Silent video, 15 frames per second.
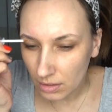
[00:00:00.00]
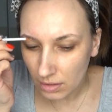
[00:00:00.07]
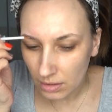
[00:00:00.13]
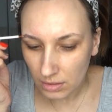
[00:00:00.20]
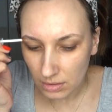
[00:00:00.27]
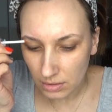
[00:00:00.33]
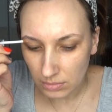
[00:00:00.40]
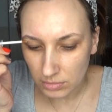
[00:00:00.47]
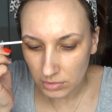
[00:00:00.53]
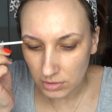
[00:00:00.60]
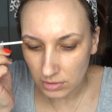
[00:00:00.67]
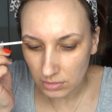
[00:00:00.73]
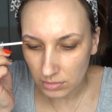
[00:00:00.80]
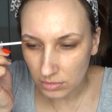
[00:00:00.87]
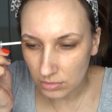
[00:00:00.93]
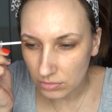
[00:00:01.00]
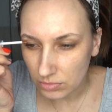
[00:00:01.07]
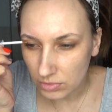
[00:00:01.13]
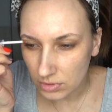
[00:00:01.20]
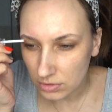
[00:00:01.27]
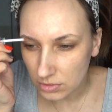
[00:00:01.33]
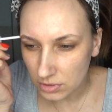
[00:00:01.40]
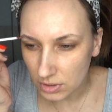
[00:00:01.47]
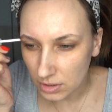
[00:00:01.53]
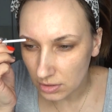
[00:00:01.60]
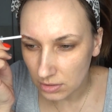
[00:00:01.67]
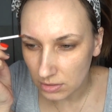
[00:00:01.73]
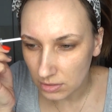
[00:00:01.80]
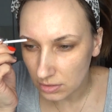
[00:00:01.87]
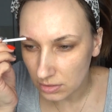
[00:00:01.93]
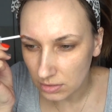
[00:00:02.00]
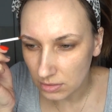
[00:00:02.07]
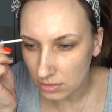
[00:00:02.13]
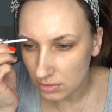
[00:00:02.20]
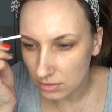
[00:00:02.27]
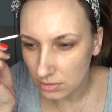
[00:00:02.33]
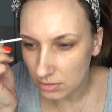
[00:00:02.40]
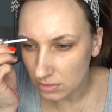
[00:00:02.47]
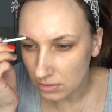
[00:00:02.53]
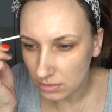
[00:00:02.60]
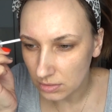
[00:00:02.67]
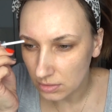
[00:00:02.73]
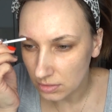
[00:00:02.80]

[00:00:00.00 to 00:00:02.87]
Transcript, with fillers: Hej, może sobie już włączę ten